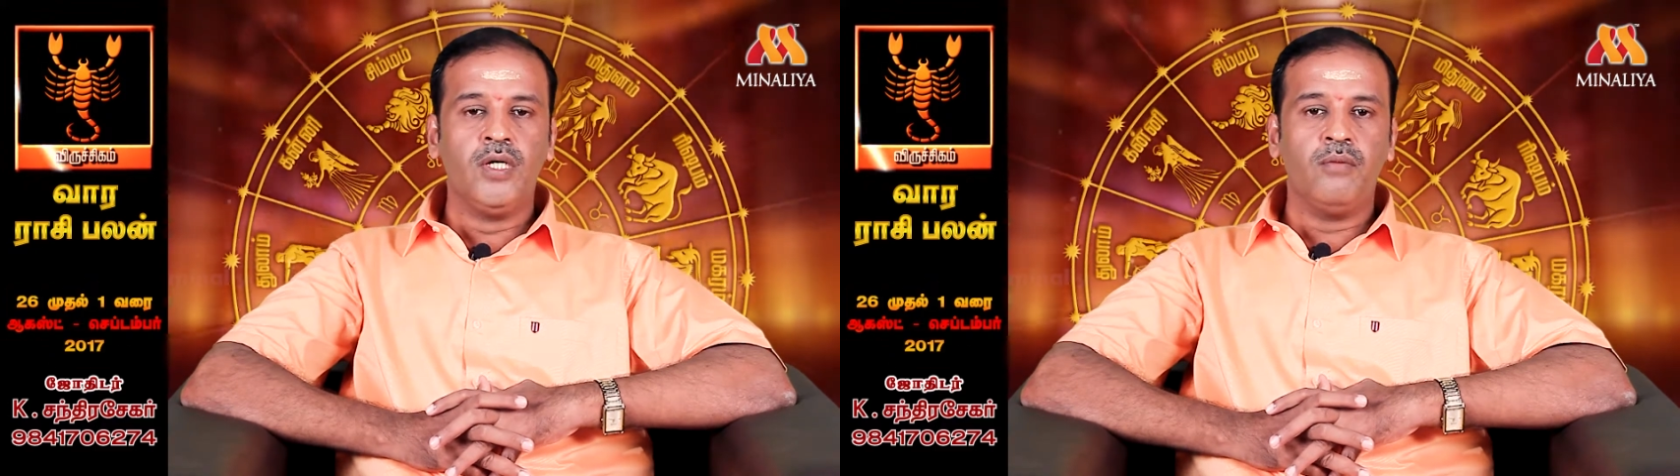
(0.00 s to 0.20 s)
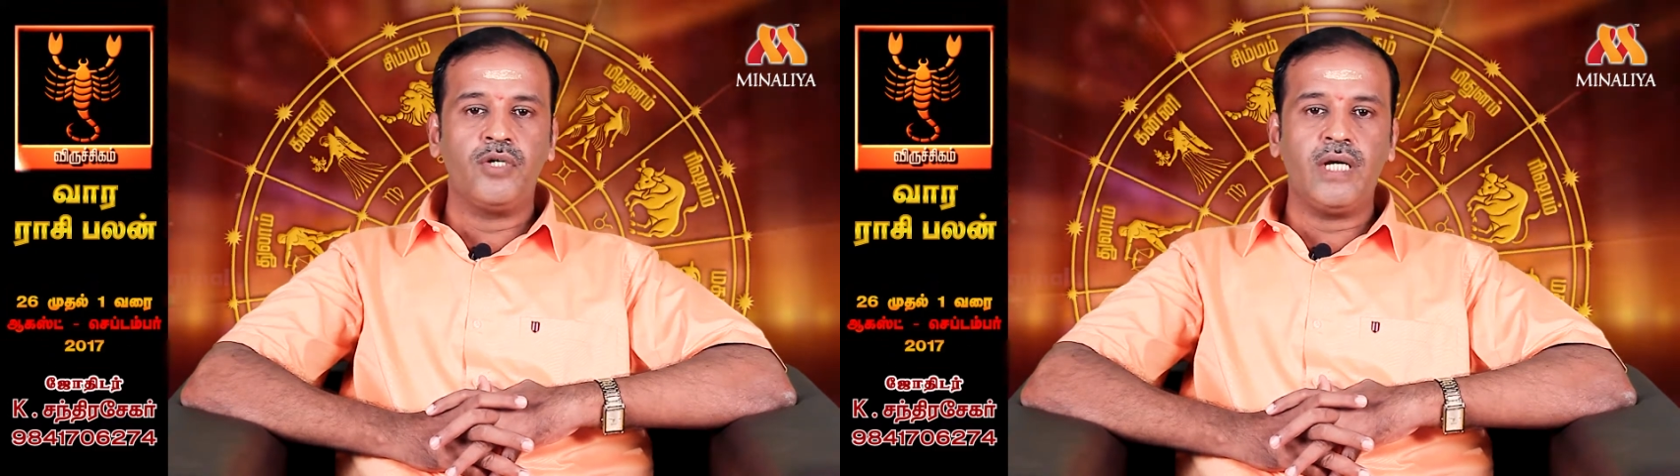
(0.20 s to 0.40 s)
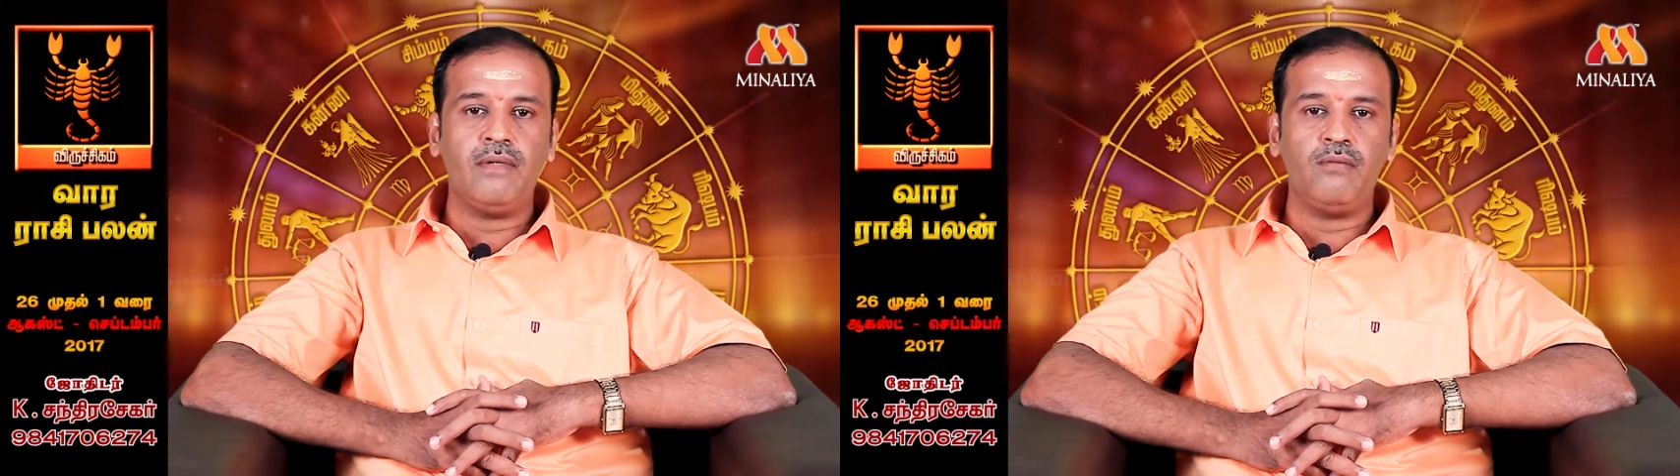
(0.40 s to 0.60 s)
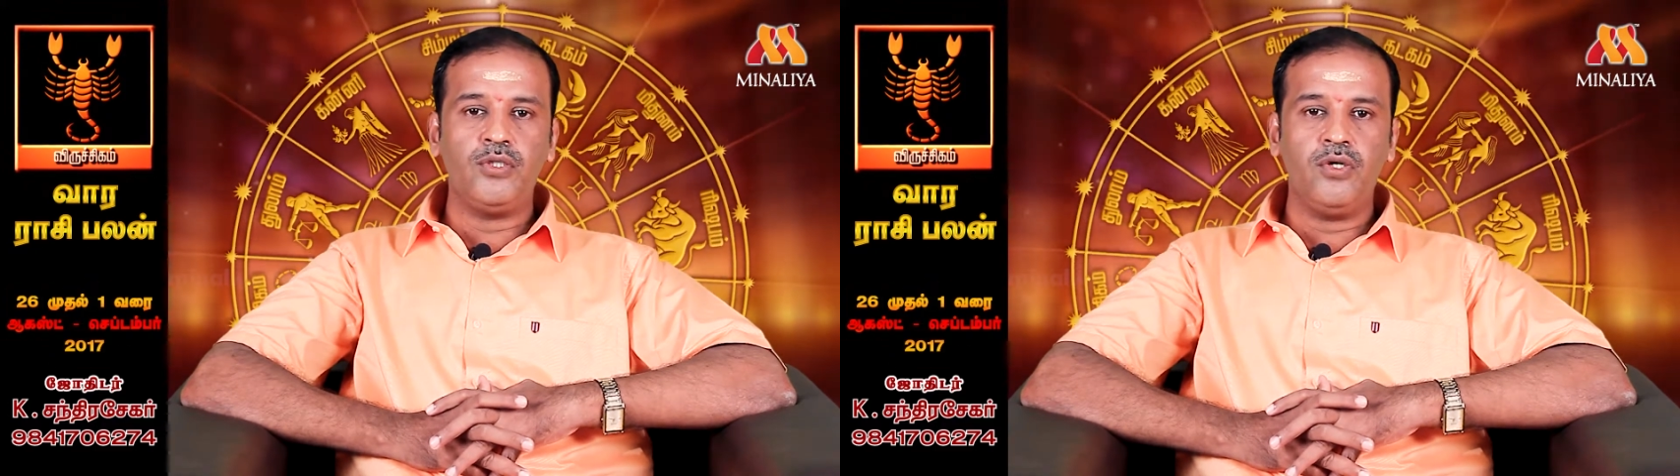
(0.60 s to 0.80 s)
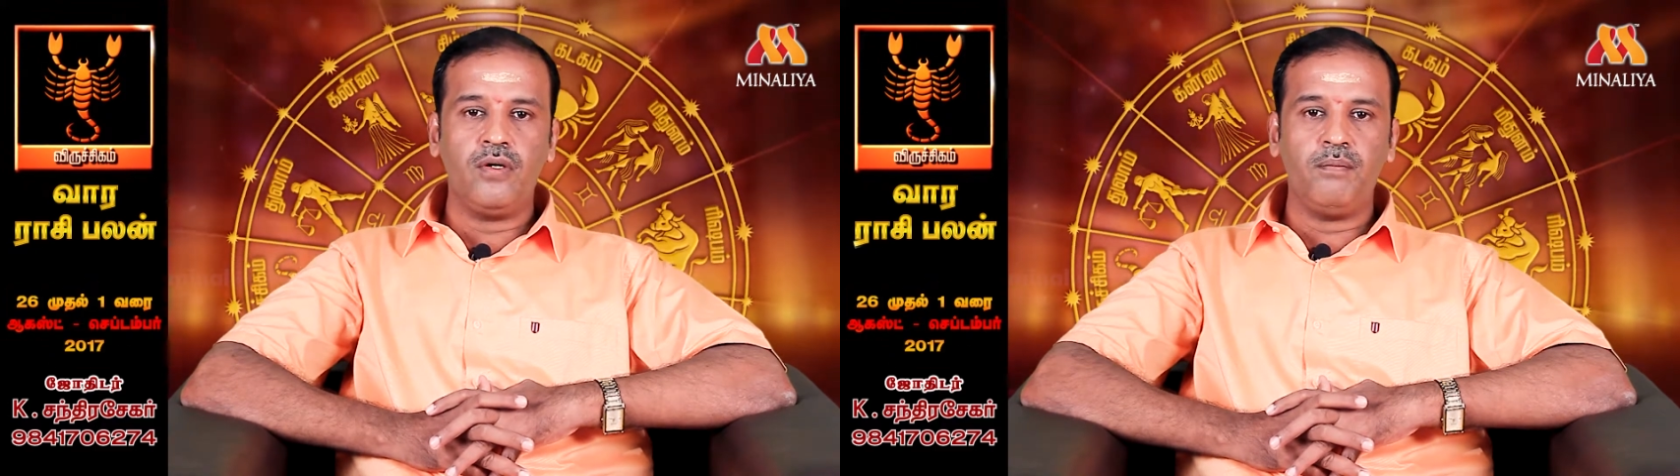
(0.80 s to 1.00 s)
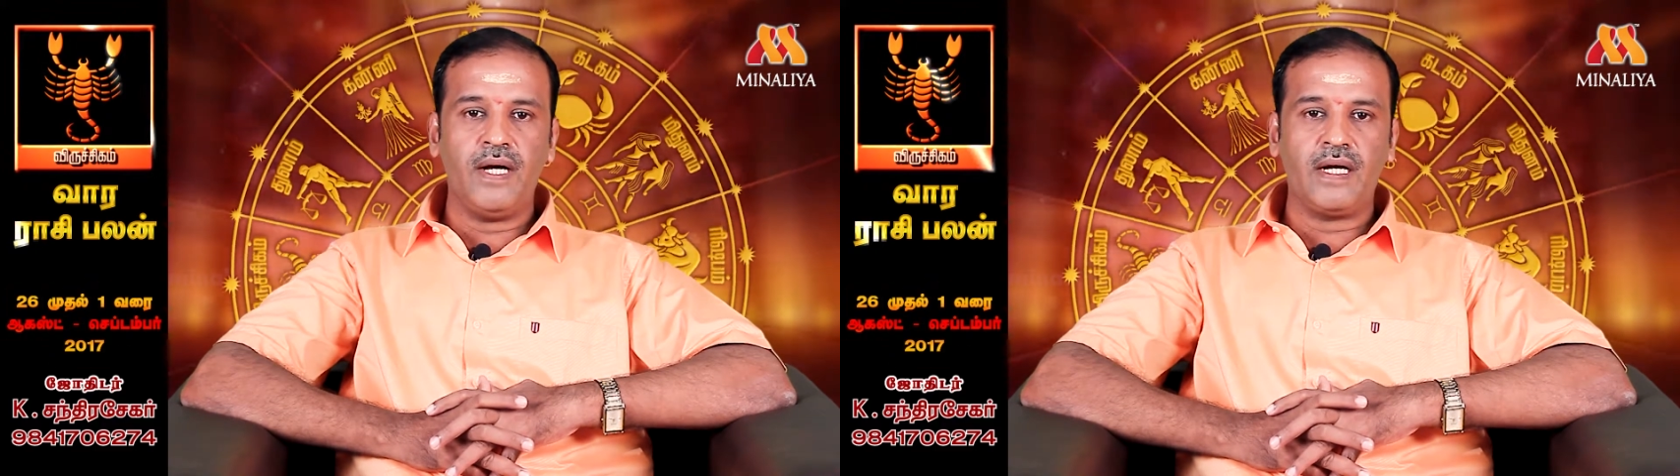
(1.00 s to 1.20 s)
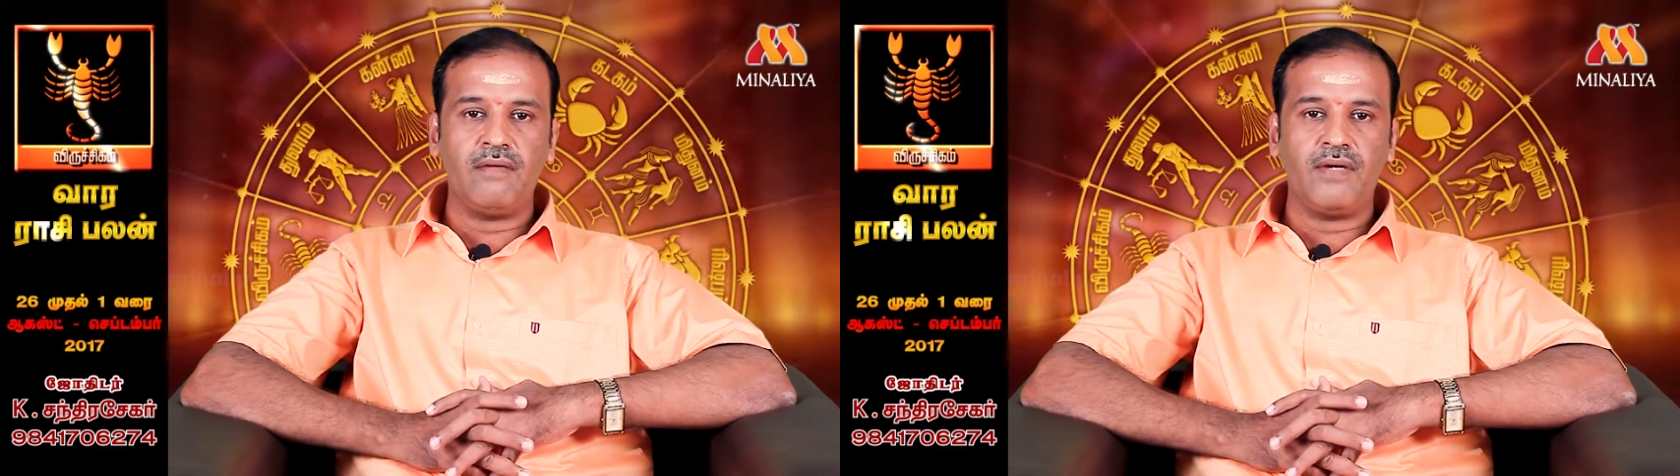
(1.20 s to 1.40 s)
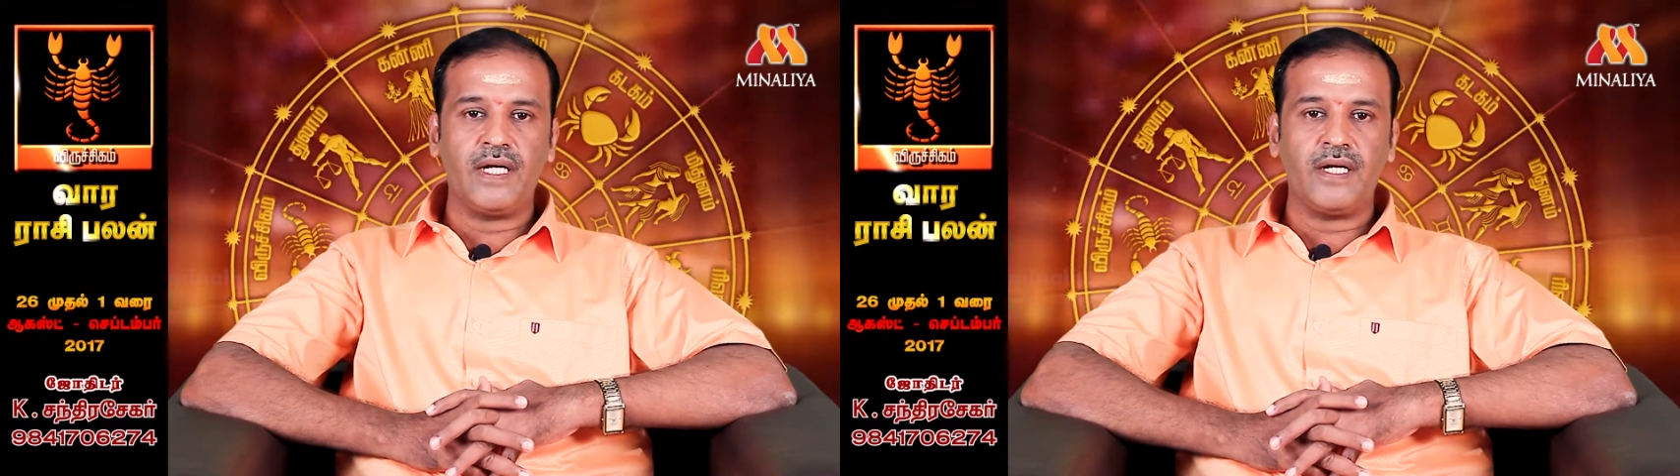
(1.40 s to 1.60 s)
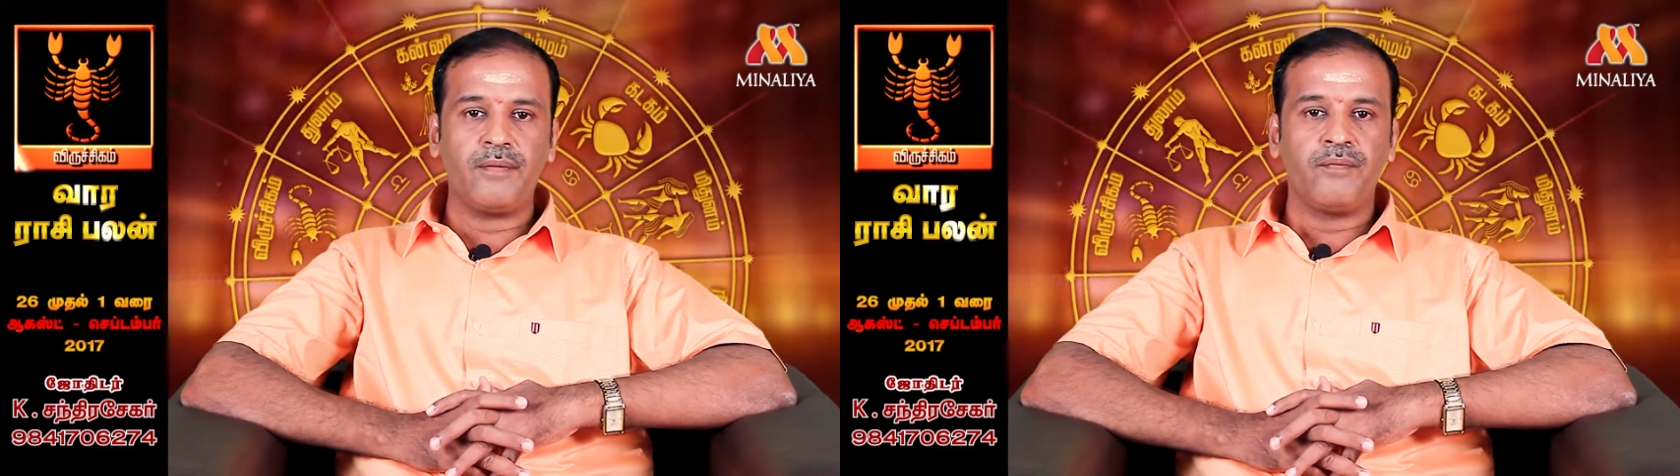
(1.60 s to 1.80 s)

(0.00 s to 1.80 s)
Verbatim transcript: முக்கியமாக உத்தியோகம் பார்க்குறவங்களுக்கு